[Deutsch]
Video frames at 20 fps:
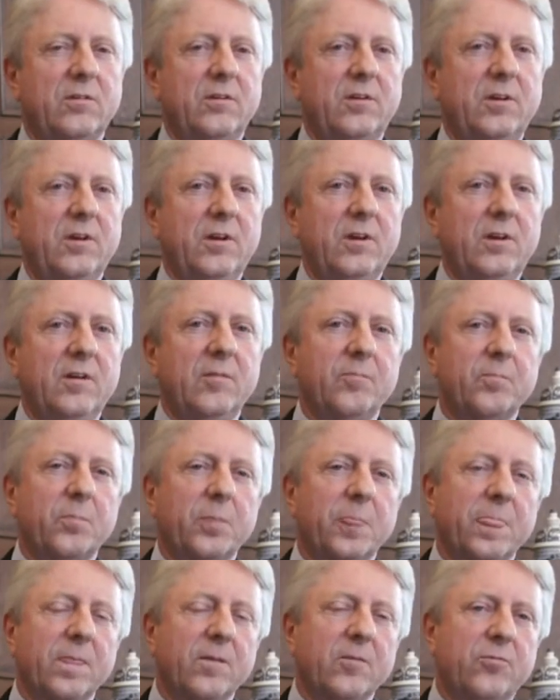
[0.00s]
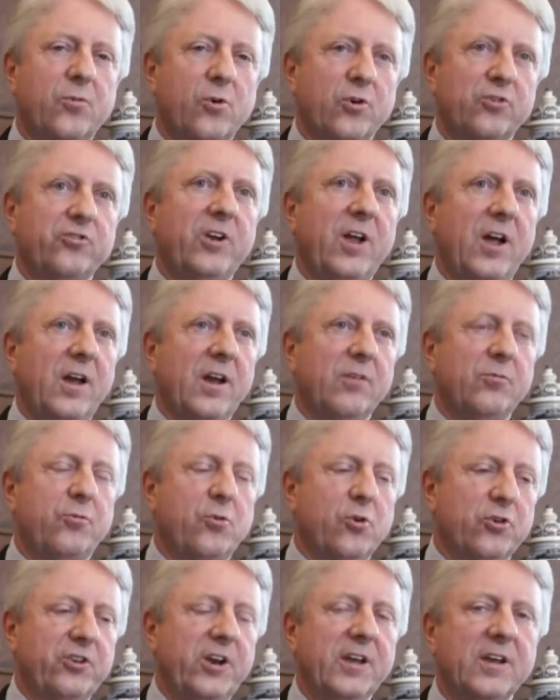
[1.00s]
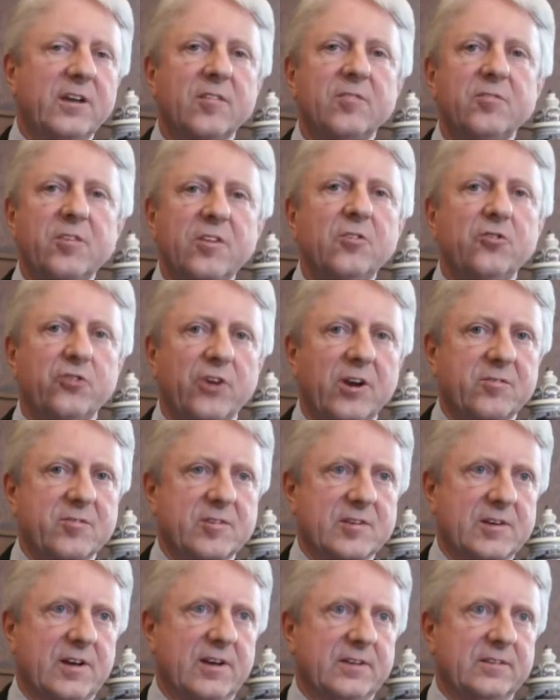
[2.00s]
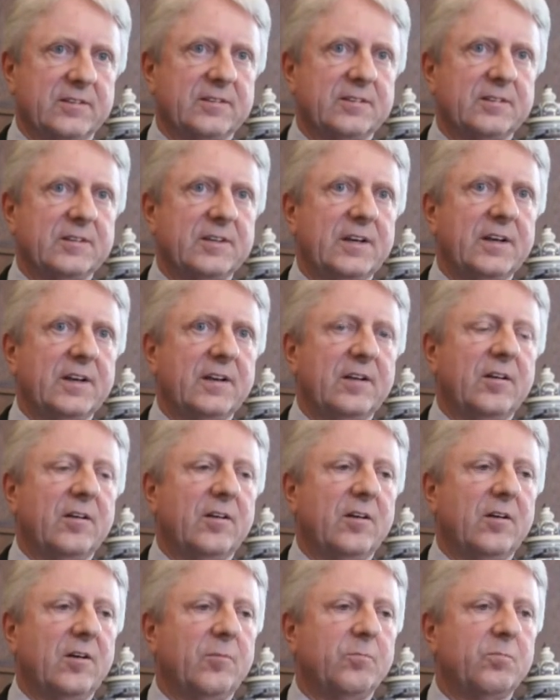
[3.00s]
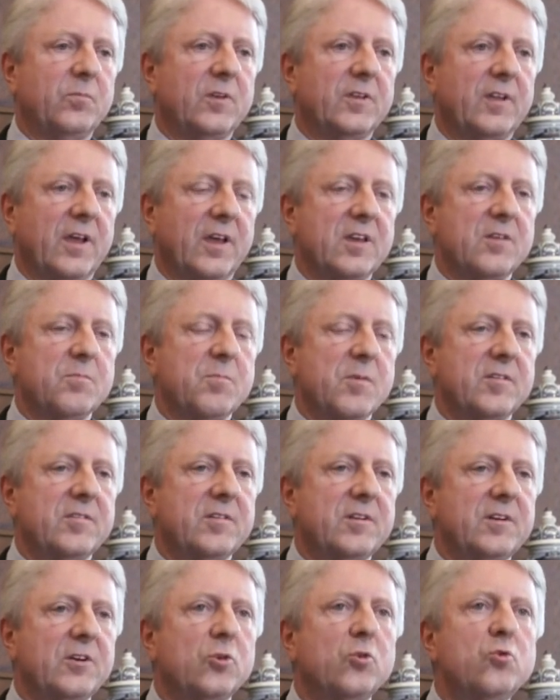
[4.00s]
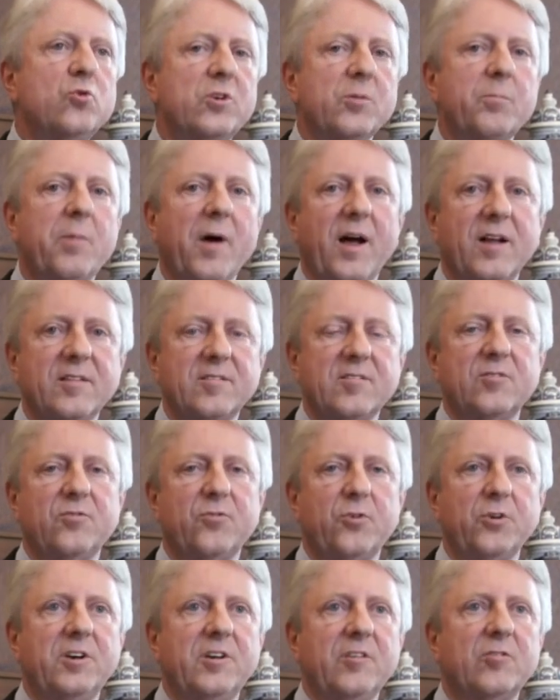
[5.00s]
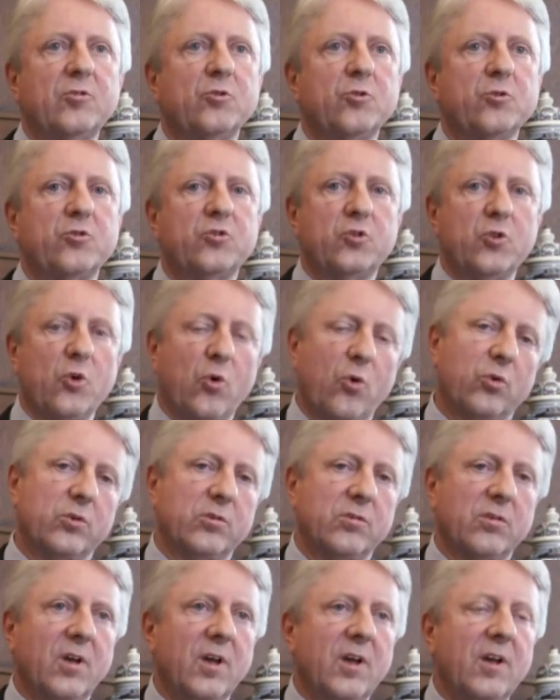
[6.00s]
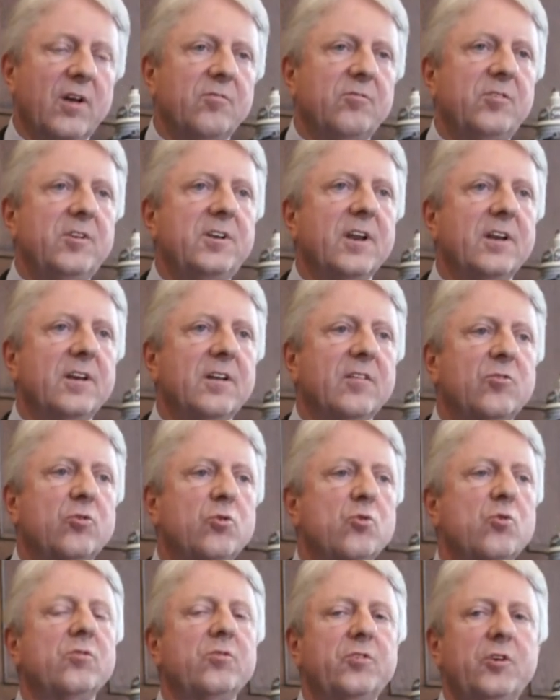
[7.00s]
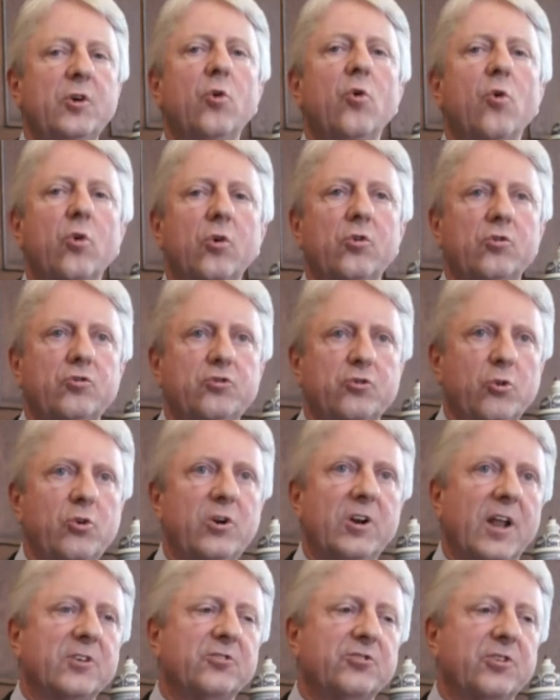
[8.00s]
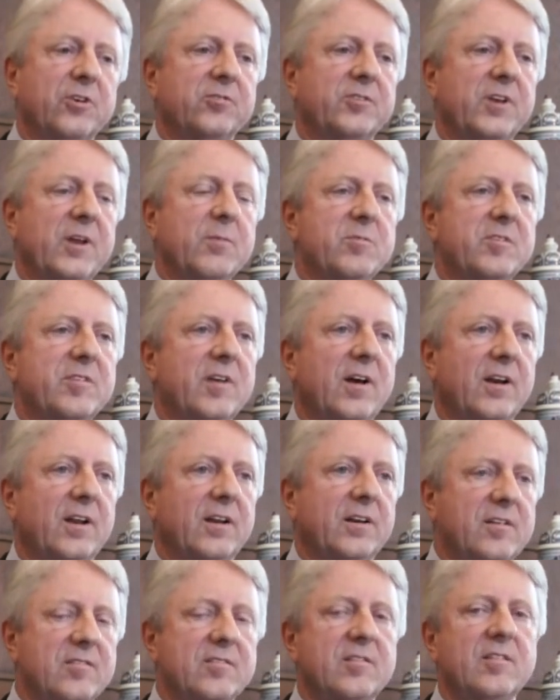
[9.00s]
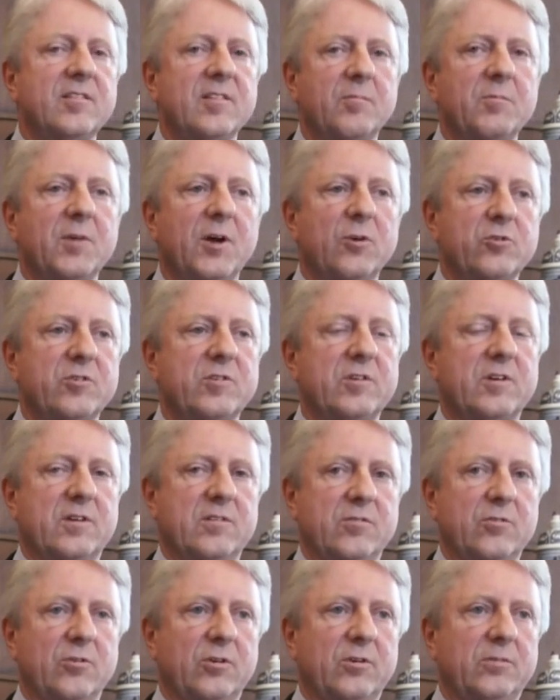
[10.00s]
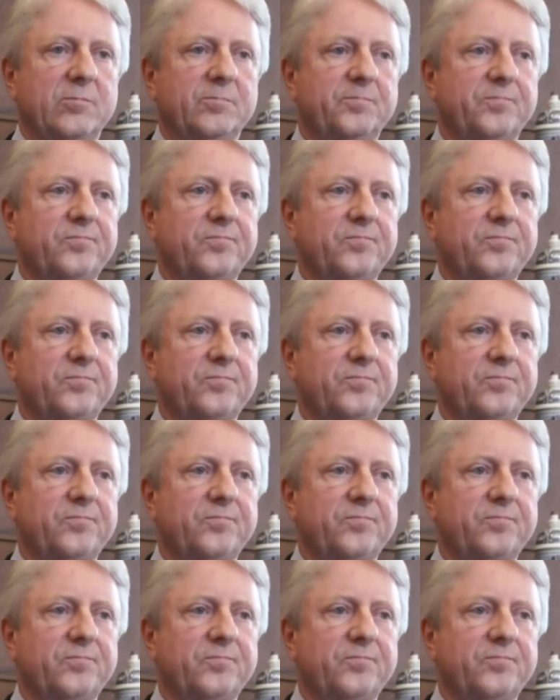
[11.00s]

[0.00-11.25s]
Die Vorschläge, Vorschläge des Wissenschaftsrats ähm, denke ich mal, sind eine gute Basis für eine Diskussion, wie denn in Zukunft die Hochschullandschaft im Saarland insgesamt aussehen soll.